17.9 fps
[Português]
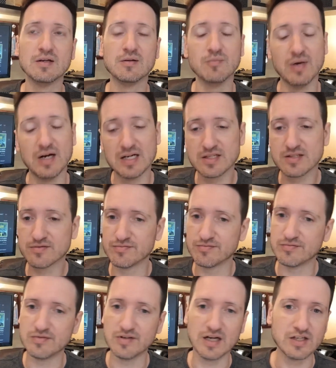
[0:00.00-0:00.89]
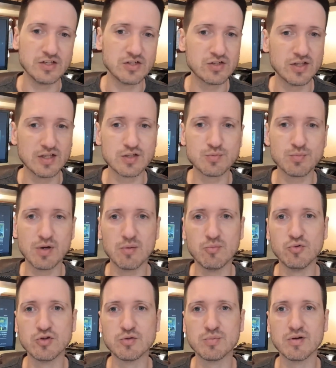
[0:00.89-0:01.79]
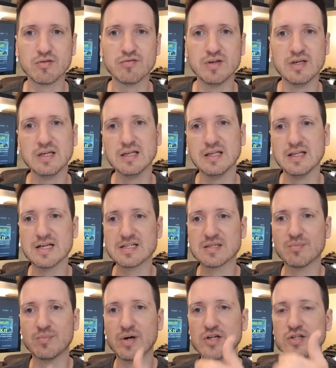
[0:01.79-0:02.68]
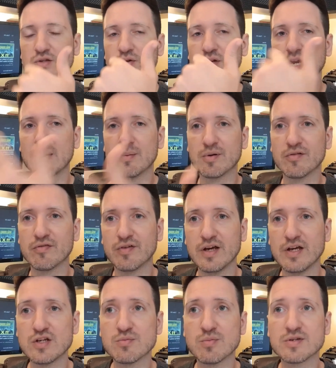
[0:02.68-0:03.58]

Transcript: Mas a gente tem que esperar muito para ver essa parte de teoria lá para frente.